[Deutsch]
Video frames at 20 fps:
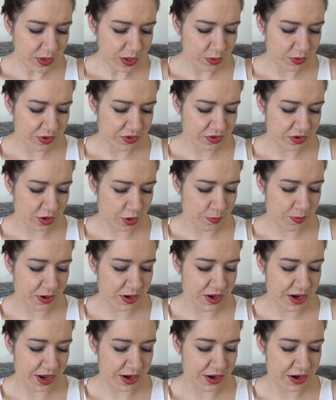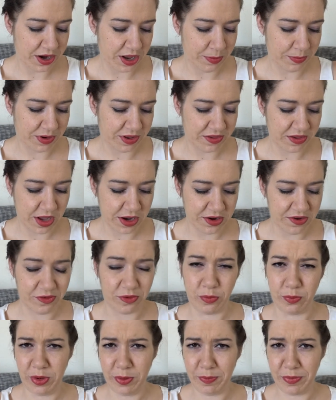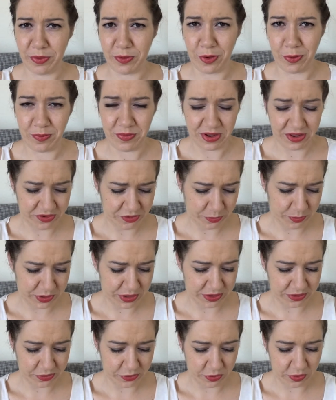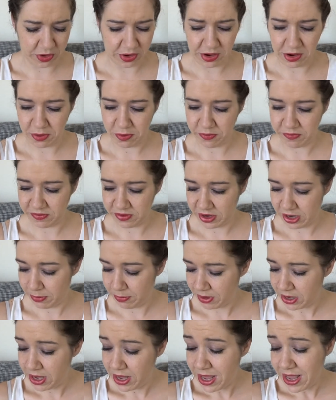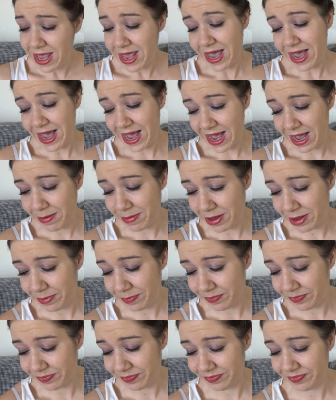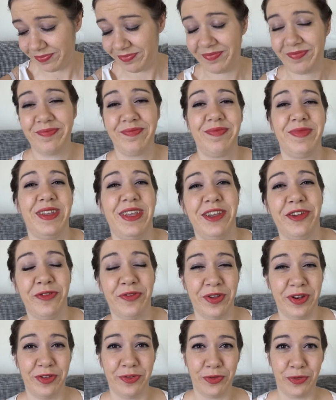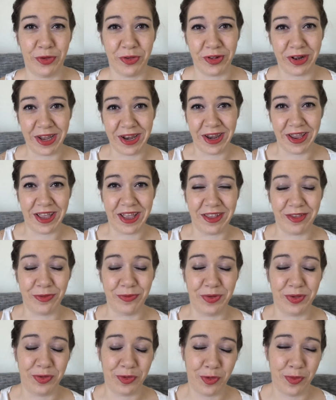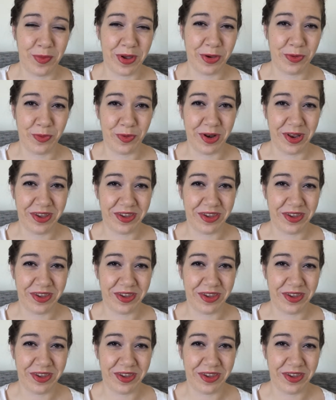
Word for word: Und ich glaube, die anderen haben das gar nicht so mitbekommen, dass ich mir das noch gekauft habe. Aber ich finde Schlüsselanhänger sowieso immer cool.